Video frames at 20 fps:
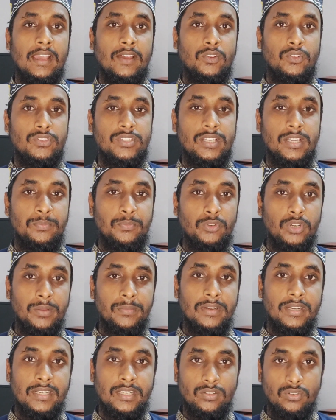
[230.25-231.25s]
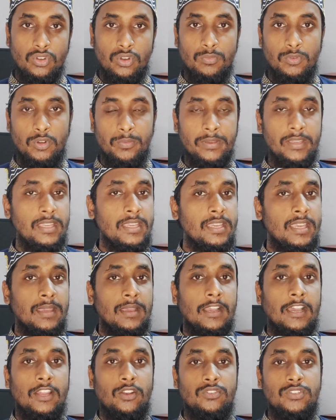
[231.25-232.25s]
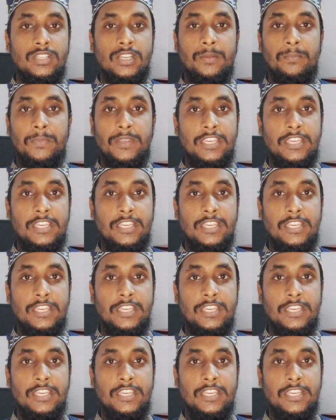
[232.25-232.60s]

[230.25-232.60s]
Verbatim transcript: কালোজিরার পরিমাণটা কম হবে কালোজিরা